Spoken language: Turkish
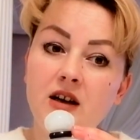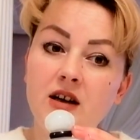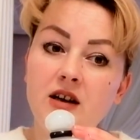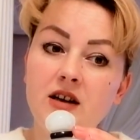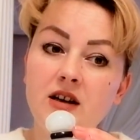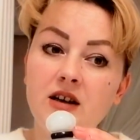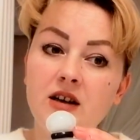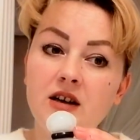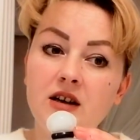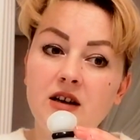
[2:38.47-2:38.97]

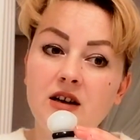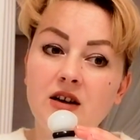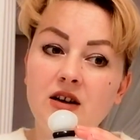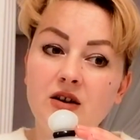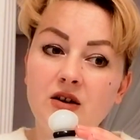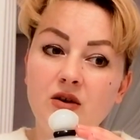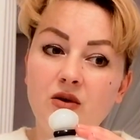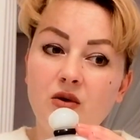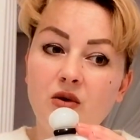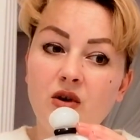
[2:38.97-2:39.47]

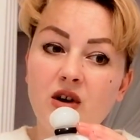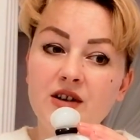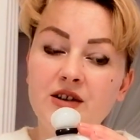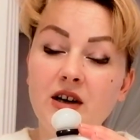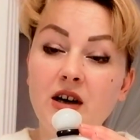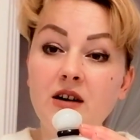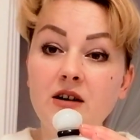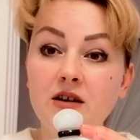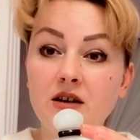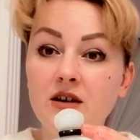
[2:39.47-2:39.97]
e, o
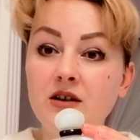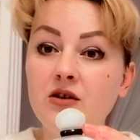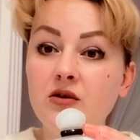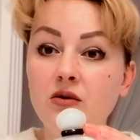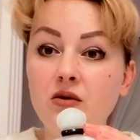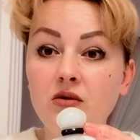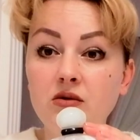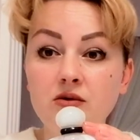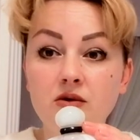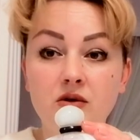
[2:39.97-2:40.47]
kadar
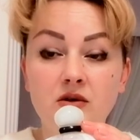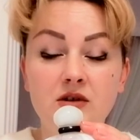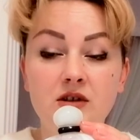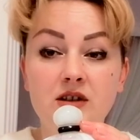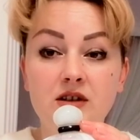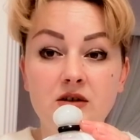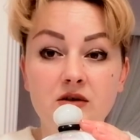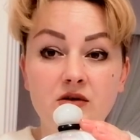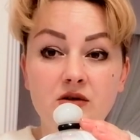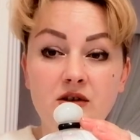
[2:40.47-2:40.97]
yoğun
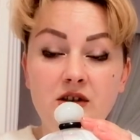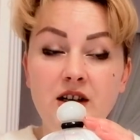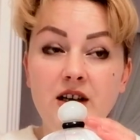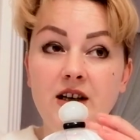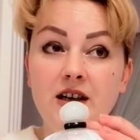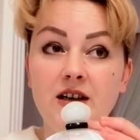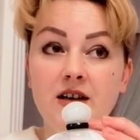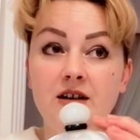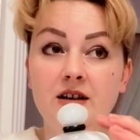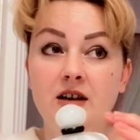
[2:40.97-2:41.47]

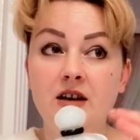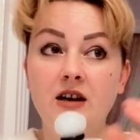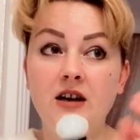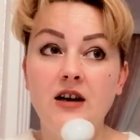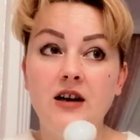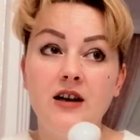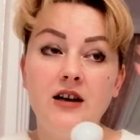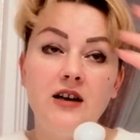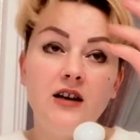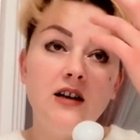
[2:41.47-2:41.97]
değil.
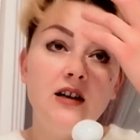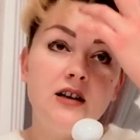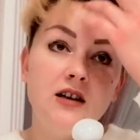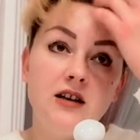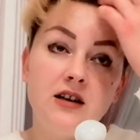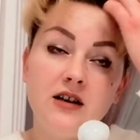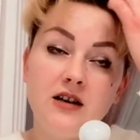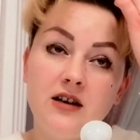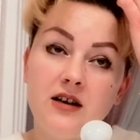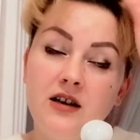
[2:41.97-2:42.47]
İlk,
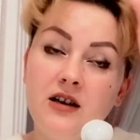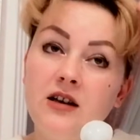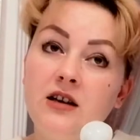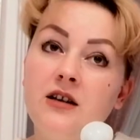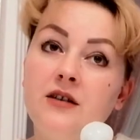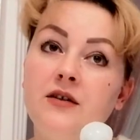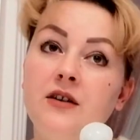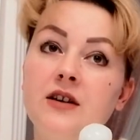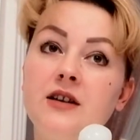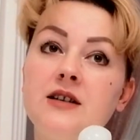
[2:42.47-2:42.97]

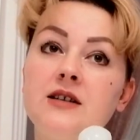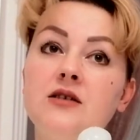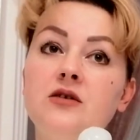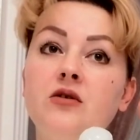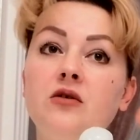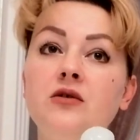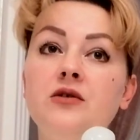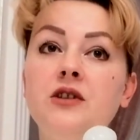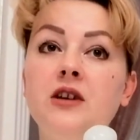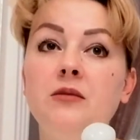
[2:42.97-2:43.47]
ilk
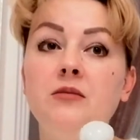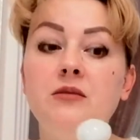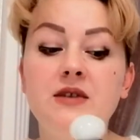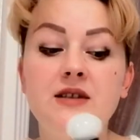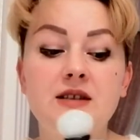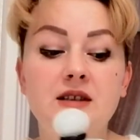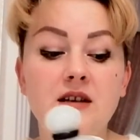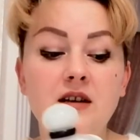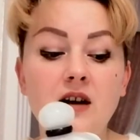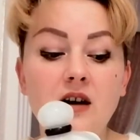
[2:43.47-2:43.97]
versiyonda
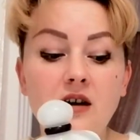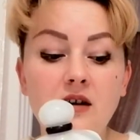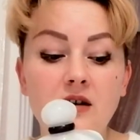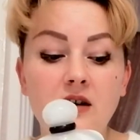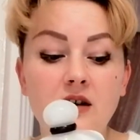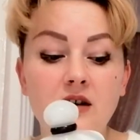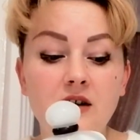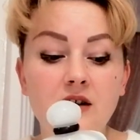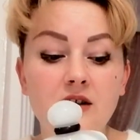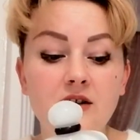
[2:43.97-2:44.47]
mesela
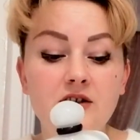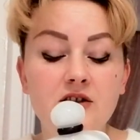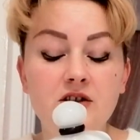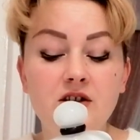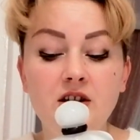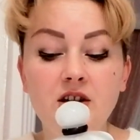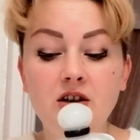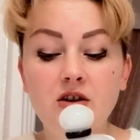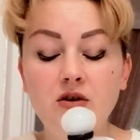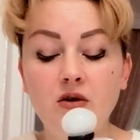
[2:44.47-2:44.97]
e,
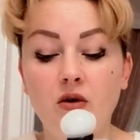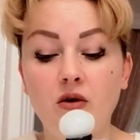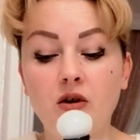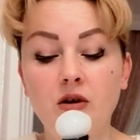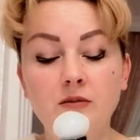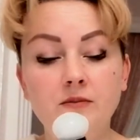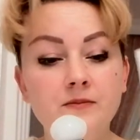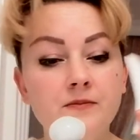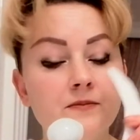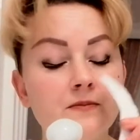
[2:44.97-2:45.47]
şey yok.